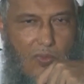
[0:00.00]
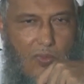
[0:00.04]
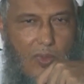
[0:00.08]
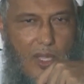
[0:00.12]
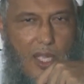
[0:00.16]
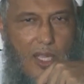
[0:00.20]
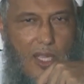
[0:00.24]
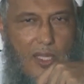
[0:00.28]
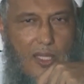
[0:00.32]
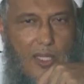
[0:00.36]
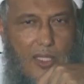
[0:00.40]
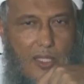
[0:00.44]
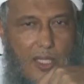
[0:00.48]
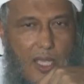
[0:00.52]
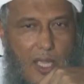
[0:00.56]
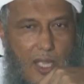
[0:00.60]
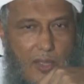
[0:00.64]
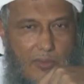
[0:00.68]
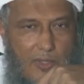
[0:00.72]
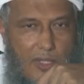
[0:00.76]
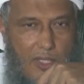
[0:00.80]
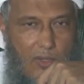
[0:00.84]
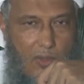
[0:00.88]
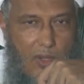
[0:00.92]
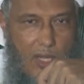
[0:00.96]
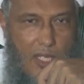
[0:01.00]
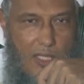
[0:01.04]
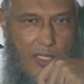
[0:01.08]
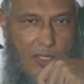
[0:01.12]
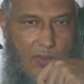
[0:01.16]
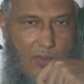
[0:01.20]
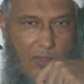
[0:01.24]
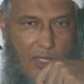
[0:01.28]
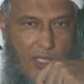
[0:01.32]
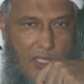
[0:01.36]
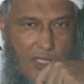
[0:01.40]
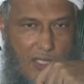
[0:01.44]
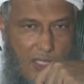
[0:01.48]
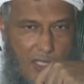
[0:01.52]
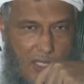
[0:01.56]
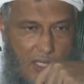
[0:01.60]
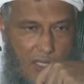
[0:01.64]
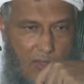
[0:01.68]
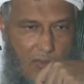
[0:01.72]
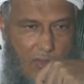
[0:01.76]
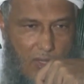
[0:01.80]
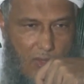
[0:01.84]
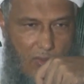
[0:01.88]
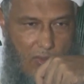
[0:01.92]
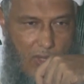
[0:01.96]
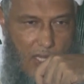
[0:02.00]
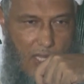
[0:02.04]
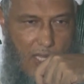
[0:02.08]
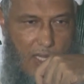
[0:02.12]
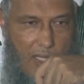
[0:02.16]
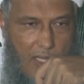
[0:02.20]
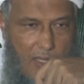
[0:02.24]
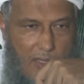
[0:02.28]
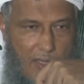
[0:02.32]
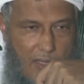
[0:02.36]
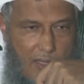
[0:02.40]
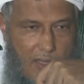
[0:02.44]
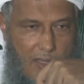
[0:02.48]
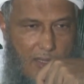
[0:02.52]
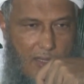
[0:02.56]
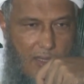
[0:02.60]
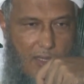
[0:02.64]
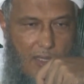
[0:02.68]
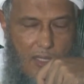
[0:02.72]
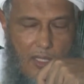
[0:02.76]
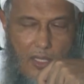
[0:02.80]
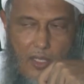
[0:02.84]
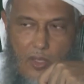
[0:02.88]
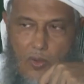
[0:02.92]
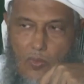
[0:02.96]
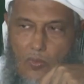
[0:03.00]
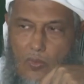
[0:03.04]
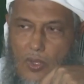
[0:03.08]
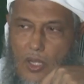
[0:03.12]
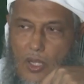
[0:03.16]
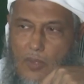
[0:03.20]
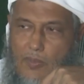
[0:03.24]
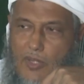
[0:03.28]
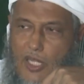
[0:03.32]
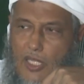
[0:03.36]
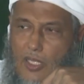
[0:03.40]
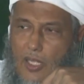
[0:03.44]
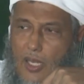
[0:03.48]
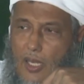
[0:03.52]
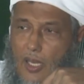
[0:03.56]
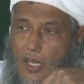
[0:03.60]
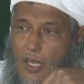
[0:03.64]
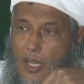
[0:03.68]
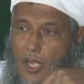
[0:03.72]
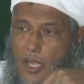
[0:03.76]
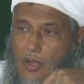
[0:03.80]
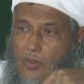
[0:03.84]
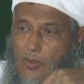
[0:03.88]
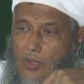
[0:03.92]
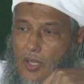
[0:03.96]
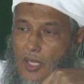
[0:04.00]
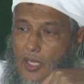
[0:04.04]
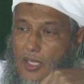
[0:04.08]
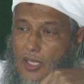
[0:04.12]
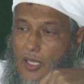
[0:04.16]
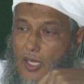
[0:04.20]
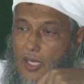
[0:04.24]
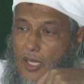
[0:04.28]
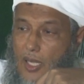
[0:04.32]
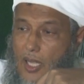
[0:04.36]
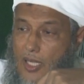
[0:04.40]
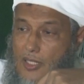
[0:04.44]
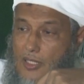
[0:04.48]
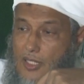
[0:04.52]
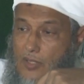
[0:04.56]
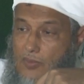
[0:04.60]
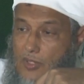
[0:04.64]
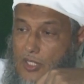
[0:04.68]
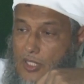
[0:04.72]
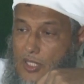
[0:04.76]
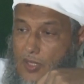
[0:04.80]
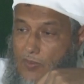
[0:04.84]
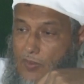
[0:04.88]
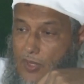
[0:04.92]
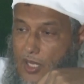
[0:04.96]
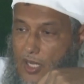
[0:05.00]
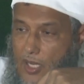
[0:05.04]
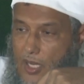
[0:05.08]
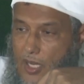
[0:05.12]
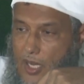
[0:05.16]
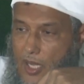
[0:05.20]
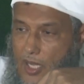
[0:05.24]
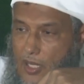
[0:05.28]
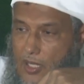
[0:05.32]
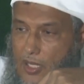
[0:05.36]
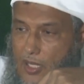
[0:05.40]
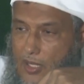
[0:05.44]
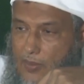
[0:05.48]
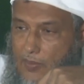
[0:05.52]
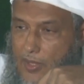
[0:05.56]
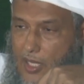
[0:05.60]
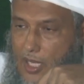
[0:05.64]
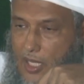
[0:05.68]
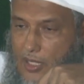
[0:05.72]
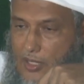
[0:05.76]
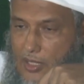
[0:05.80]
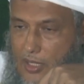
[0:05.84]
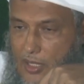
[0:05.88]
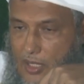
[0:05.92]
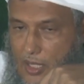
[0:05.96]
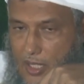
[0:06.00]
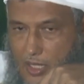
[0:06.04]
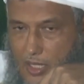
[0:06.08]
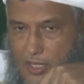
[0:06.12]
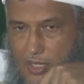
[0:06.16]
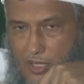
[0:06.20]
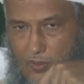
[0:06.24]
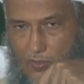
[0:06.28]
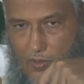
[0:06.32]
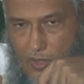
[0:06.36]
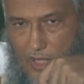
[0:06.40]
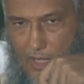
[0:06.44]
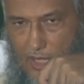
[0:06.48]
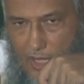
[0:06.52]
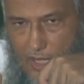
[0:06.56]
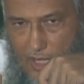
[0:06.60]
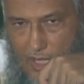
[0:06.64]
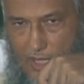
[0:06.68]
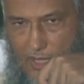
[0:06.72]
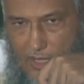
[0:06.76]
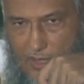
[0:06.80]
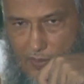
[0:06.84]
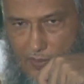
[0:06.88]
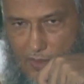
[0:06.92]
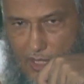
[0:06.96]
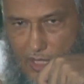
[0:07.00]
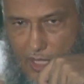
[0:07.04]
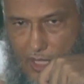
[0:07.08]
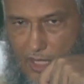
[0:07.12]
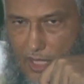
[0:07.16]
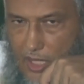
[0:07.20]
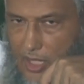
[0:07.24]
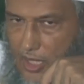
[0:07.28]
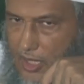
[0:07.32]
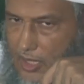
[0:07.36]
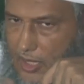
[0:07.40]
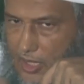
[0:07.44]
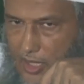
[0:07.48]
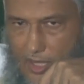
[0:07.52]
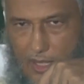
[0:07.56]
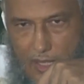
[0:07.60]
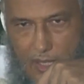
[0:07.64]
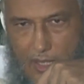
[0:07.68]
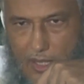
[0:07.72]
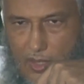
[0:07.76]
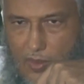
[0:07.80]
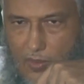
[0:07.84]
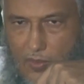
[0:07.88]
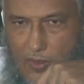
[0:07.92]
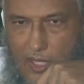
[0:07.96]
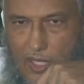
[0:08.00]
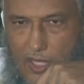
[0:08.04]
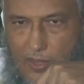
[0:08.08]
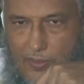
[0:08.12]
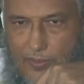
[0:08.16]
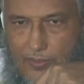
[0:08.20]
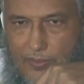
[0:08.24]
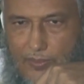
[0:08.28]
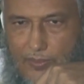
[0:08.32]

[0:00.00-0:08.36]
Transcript: وأكدها في التوراة والإنجيل والقرآن وبين الله أن الناس في سبيل هذه البيعة ينقسمون إلى قسمين لا ثالث لهما